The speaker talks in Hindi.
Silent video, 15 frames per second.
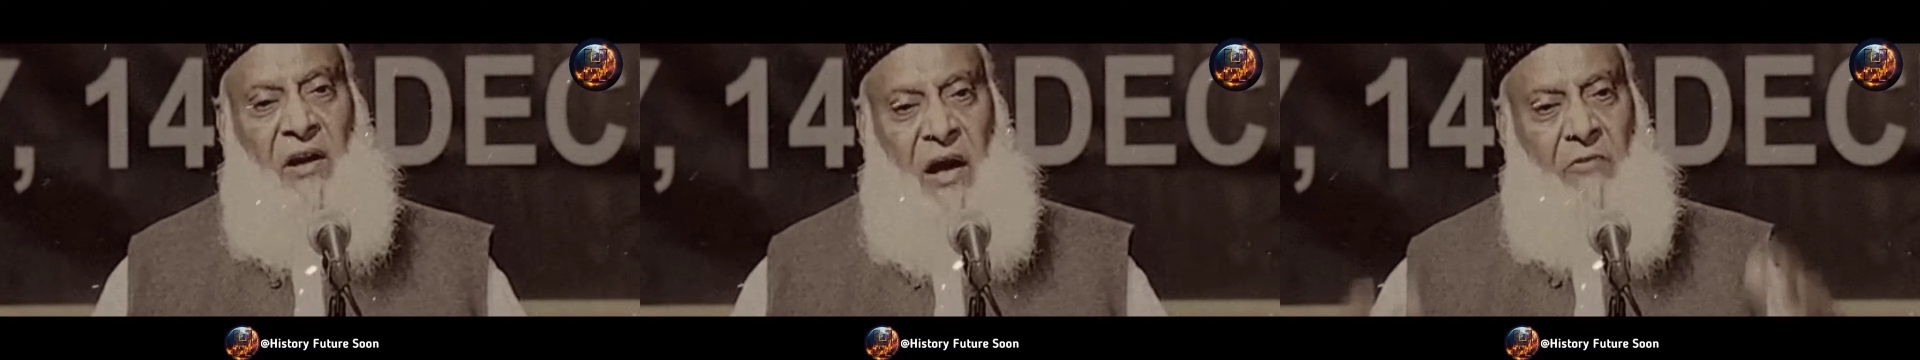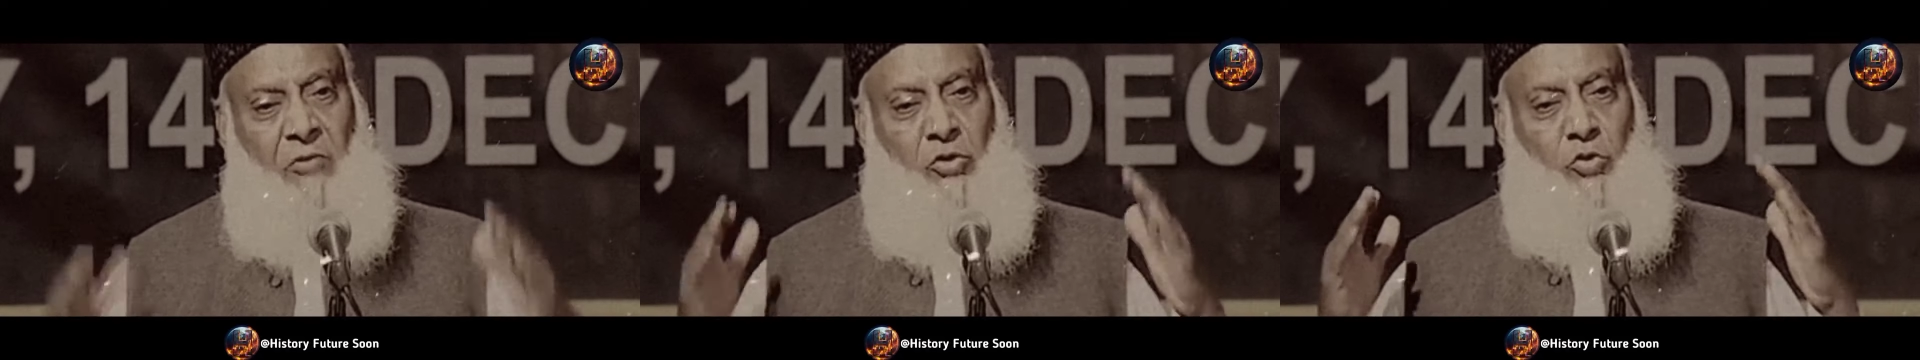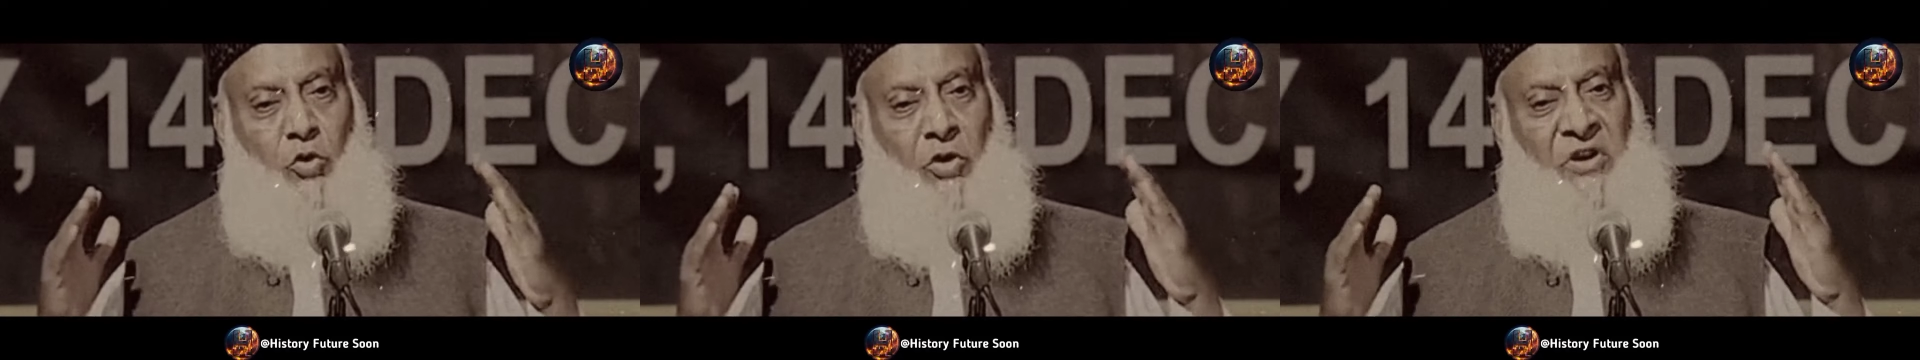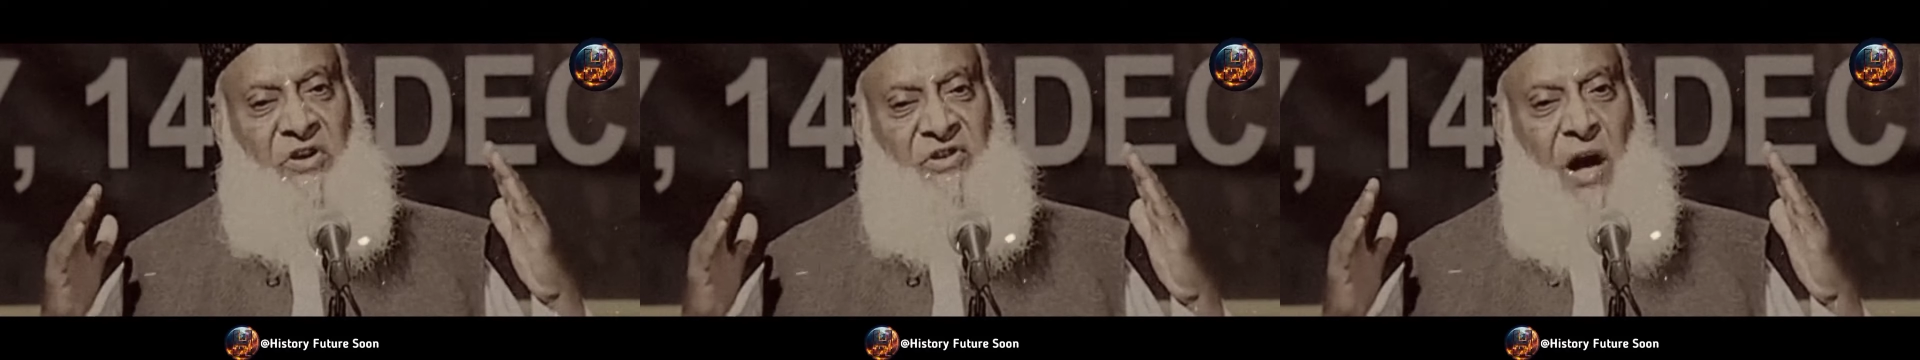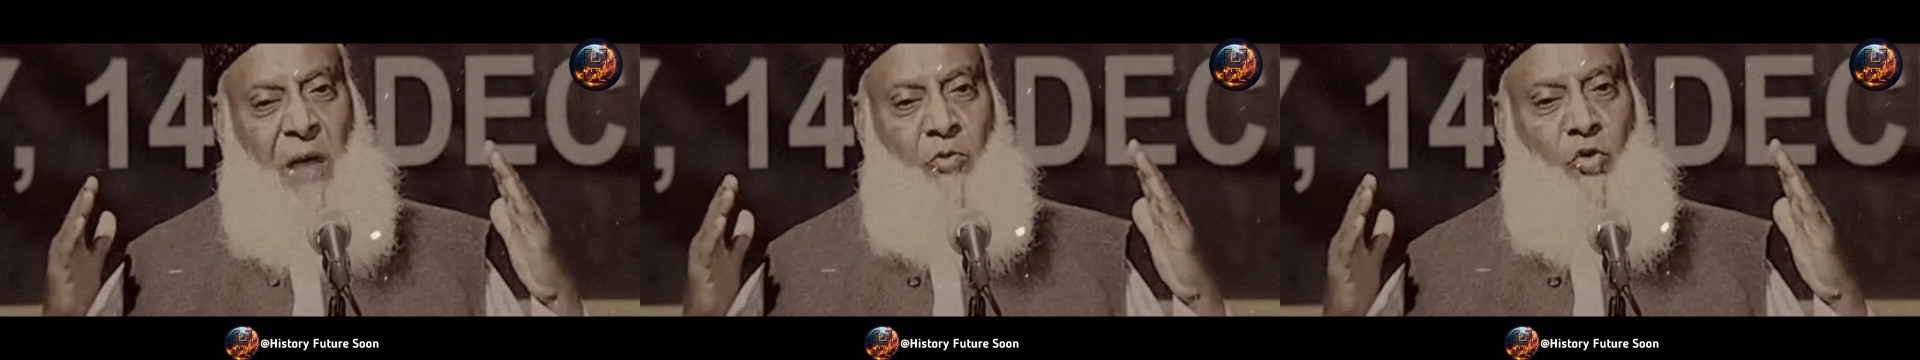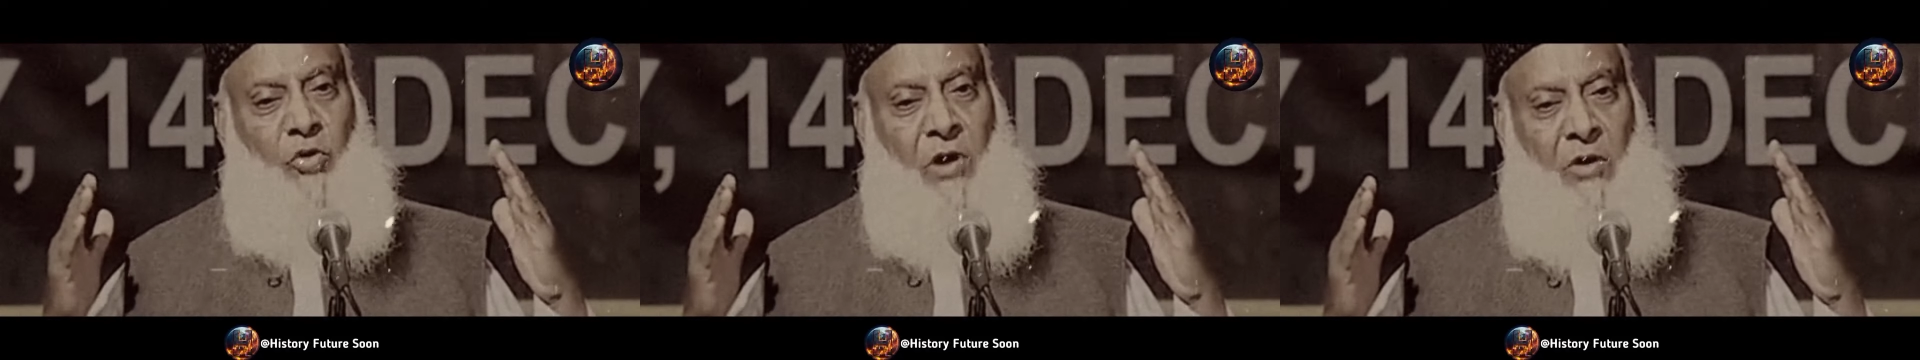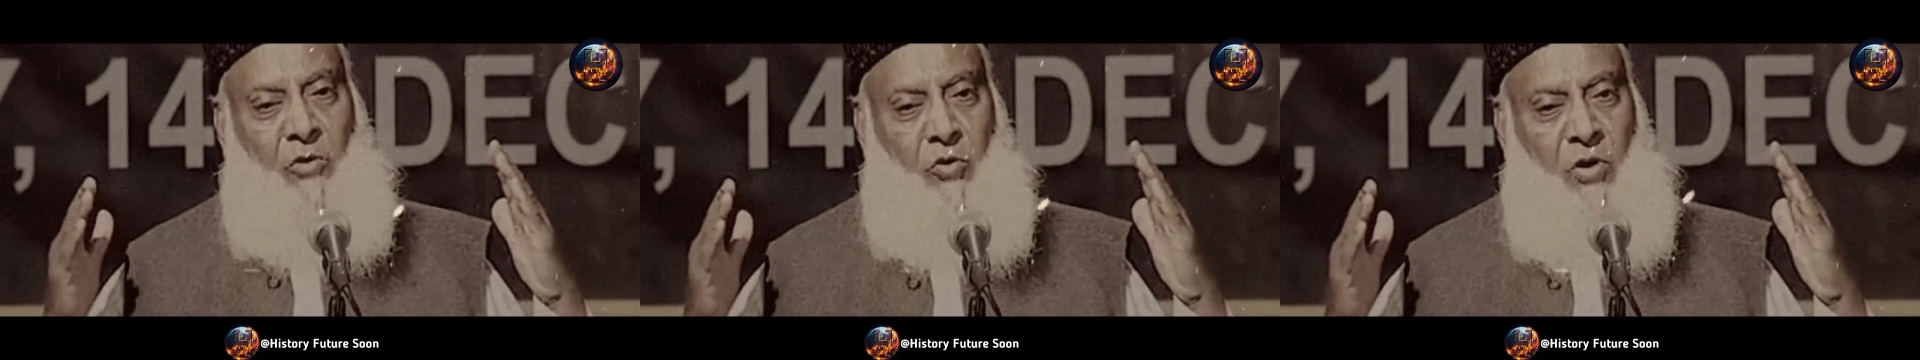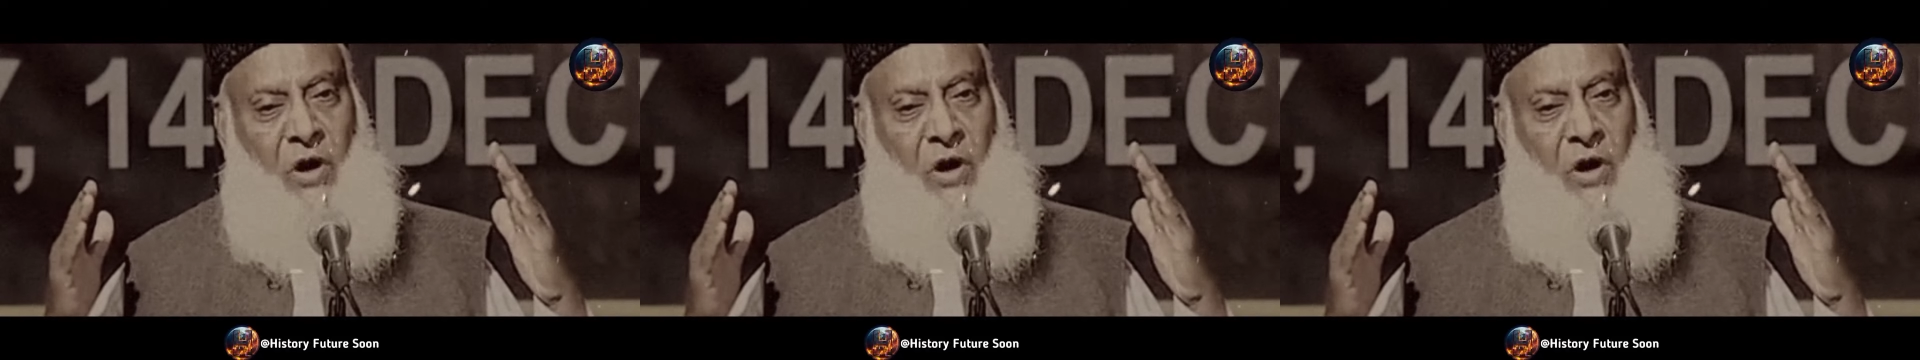वाला वो दो निजामों का